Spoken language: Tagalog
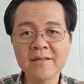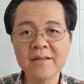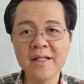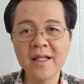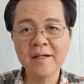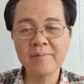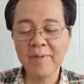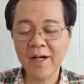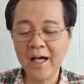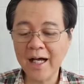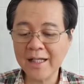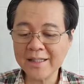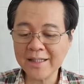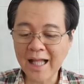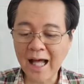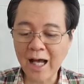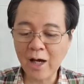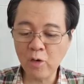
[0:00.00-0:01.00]
ng mga
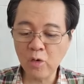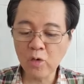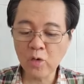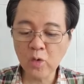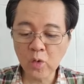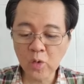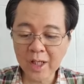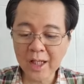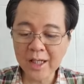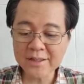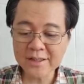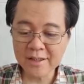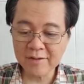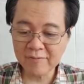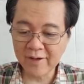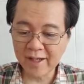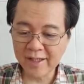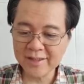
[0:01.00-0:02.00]
tao kulang
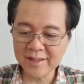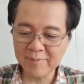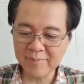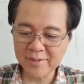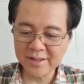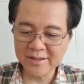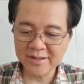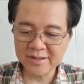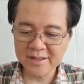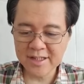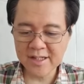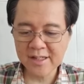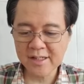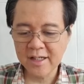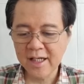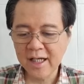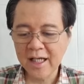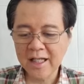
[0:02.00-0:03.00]
sa vitamin
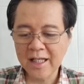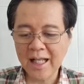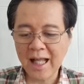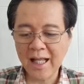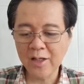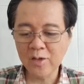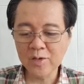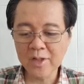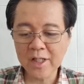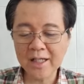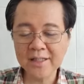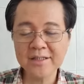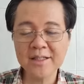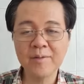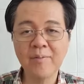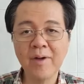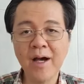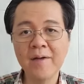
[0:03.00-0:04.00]
C lalo na
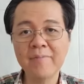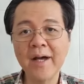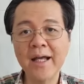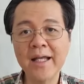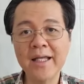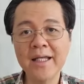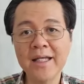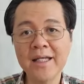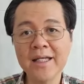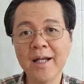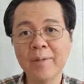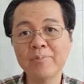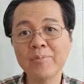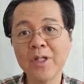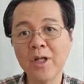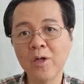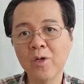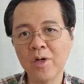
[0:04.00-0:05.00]
sa mga mahihirap
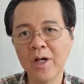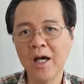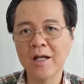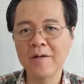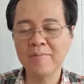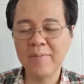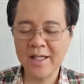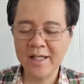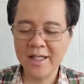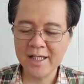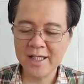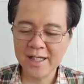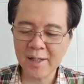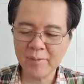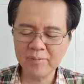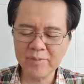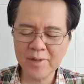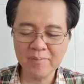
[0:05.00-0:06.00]
na lugar.
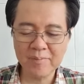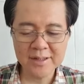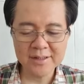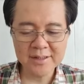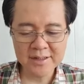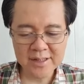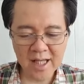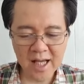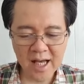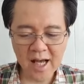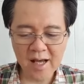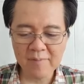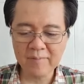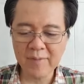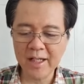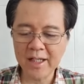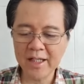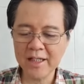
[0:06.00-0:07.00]
Mahihirap na bansa,
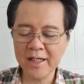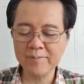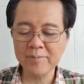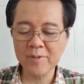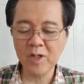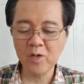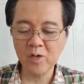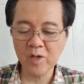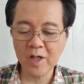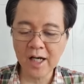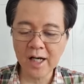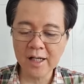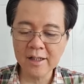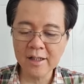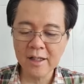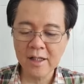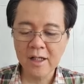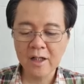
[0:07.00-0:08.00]
mahirap na
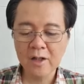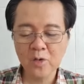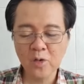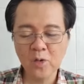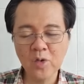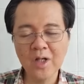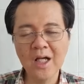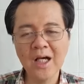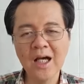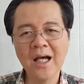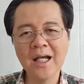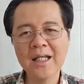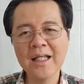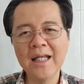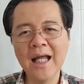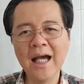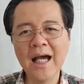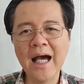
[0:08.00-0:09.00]
lugar, kulang ang
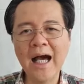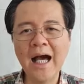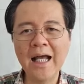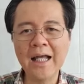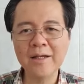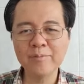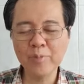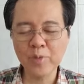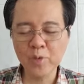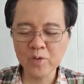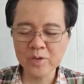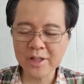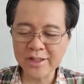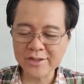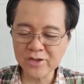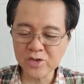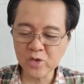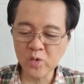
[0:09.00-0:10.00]
kinakaing
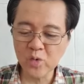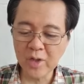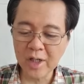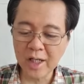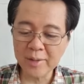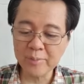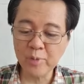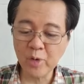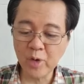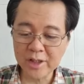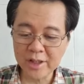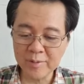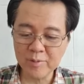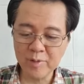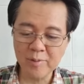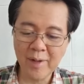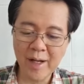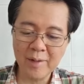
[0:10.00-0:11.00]
prutas, gulay, pwede
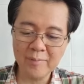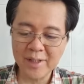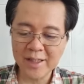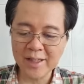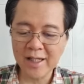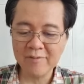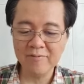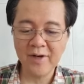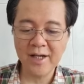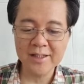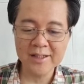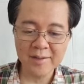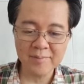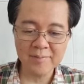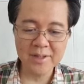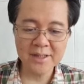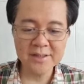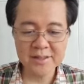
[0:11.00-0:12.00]
bumaba ang
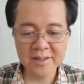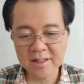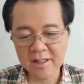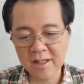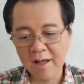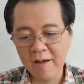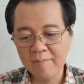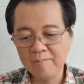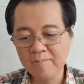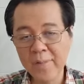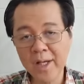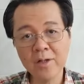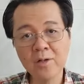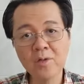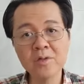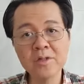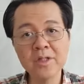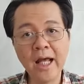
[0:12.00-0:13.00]
vitamin C.
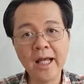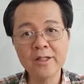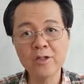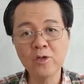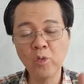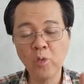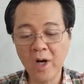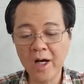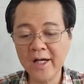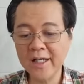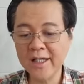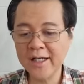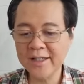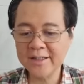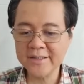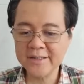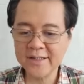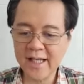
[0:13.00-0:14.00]
Merong 9
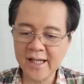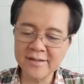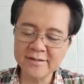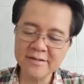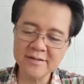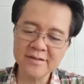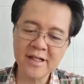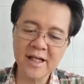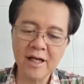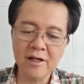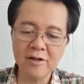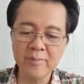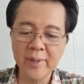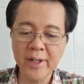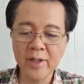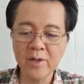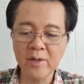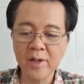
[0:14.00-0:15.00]
warning signs, kaya
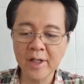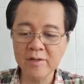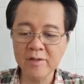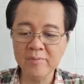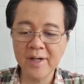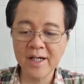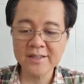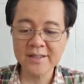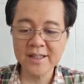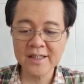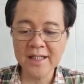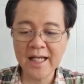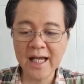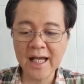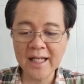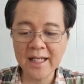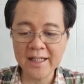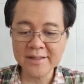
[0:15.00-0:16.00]
kung meron kayong mga
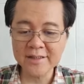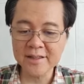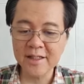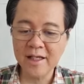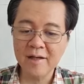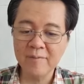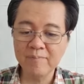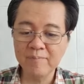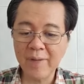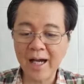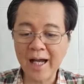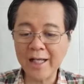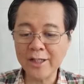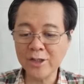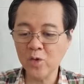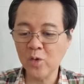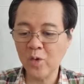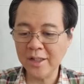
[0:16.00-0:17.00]
senyales, baka
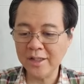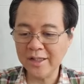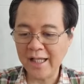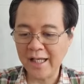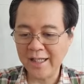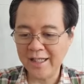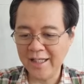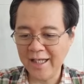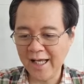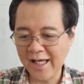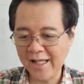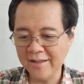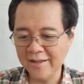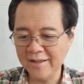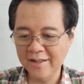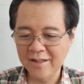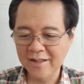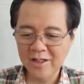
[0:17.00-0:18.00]
ito ang
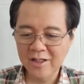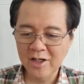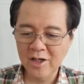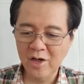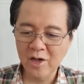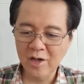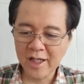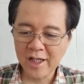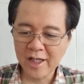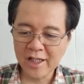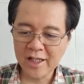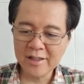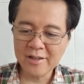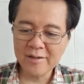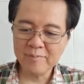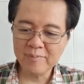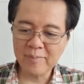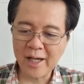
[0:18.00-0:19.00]
dahilan.
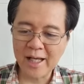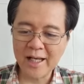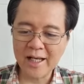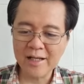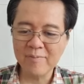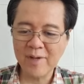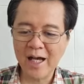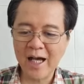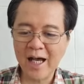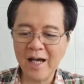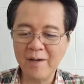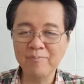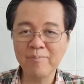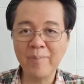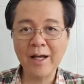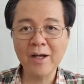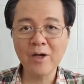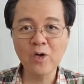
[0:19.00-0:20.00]
Okay? Parang
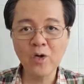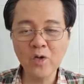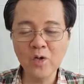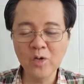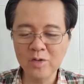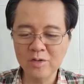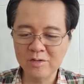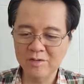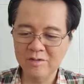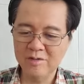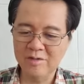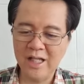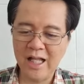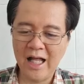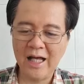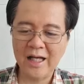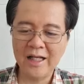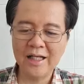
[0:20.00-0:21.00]
mga pagod,
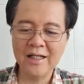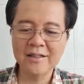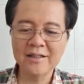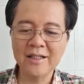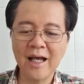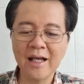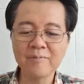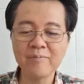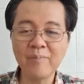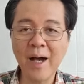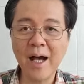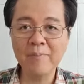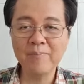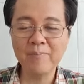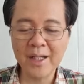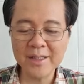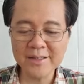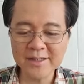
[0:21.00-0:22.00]
laging
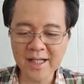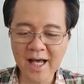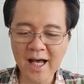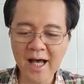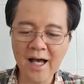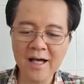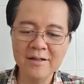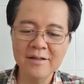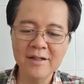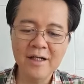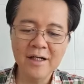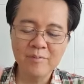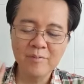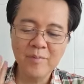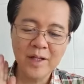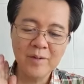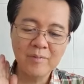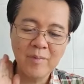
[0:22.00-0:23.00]
nagpapasa,
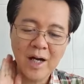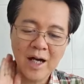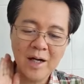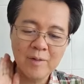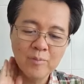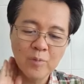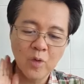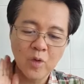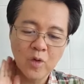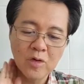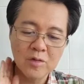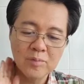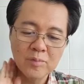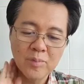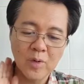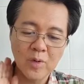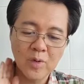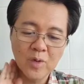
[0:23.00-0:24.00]
may mga
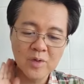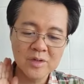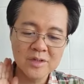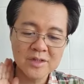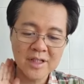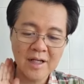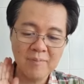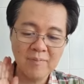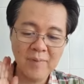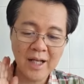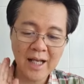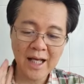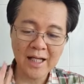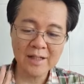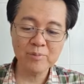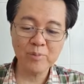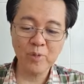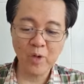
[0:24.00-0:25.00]
bukol-bukol sa
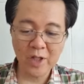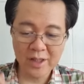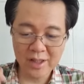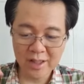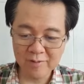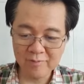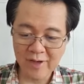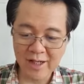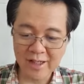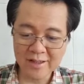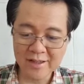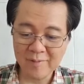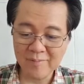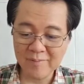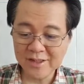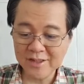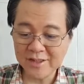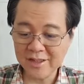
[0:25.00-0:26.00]
balat, pwedeng
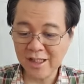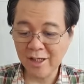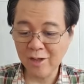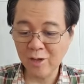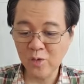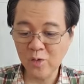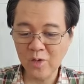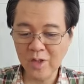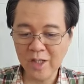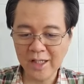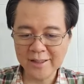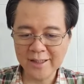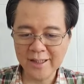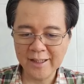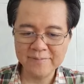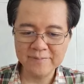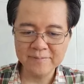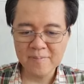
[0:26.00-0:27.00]
vitamin C ang kulang
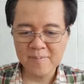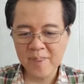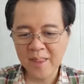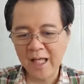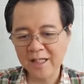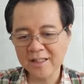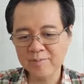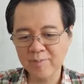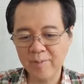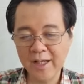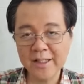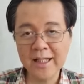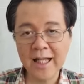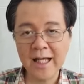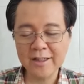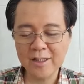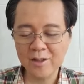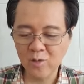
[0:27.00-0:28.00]
niyan.
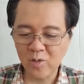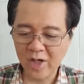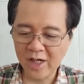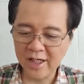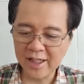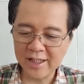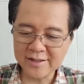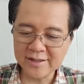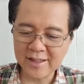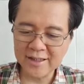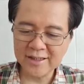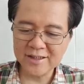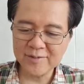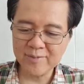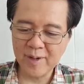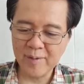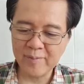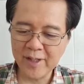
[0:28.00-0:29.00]
Explain natin warning
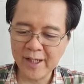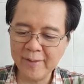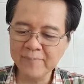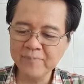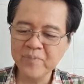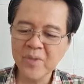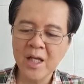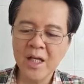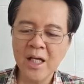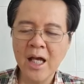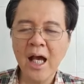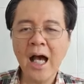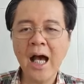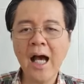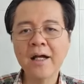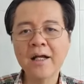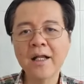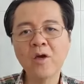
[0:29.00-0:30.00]
signs mamaya.
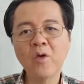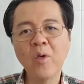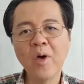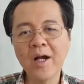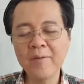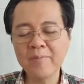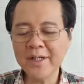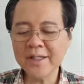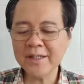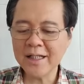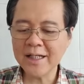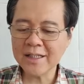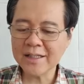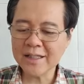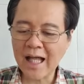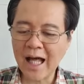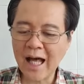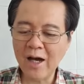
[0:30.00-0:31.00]
Ang requirement
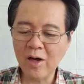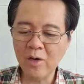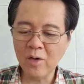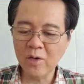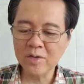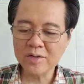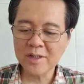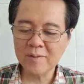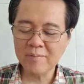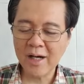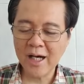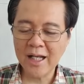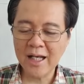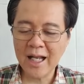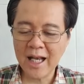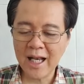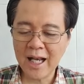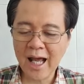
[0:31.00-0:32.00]
ng tao sa
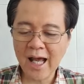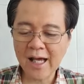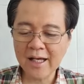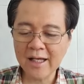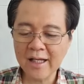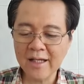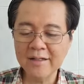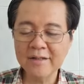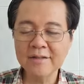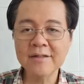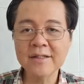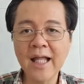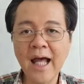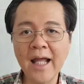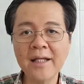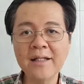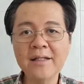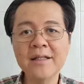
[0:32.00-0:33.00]
mga lalaki,
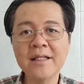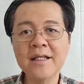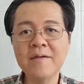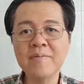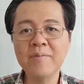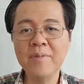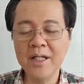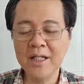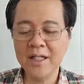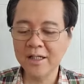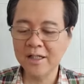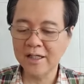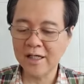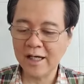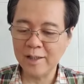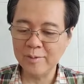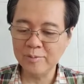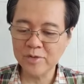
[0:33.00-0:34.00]
90
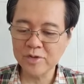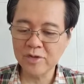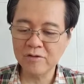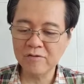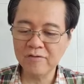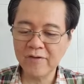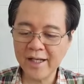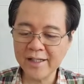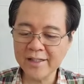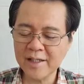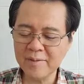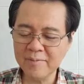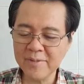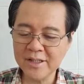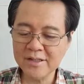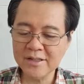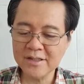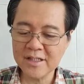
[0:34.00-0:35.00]
milligrams of
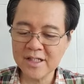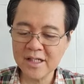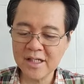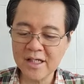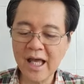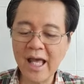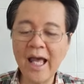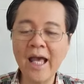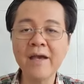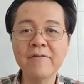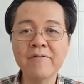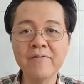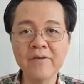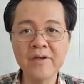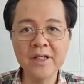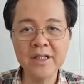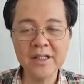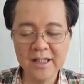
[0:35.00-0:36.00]
vitamin C
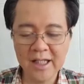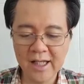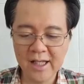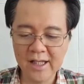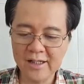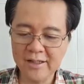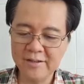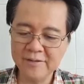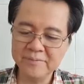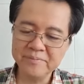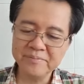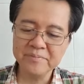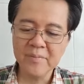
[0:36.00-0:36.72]
every day.